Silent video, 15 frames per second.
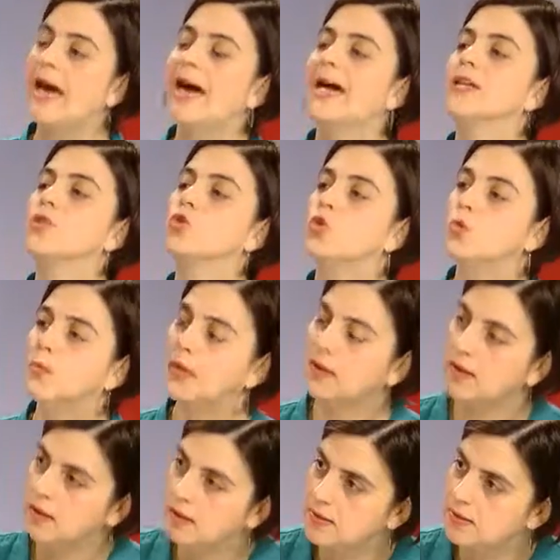
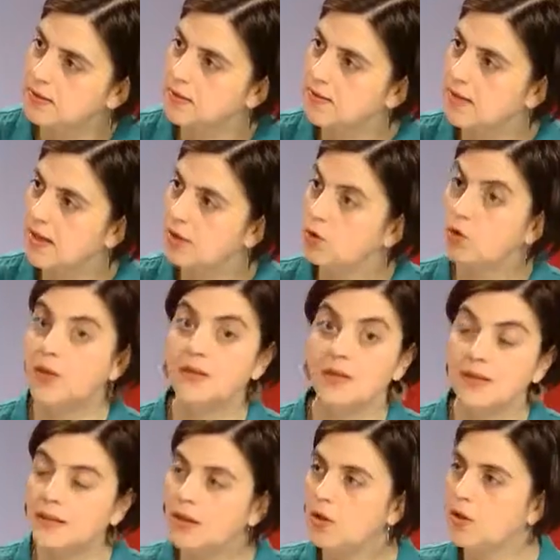asuman que es necesario
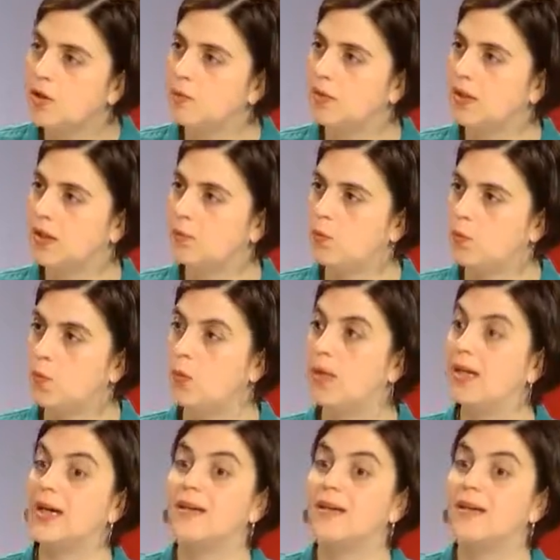debatirlos de manera pública,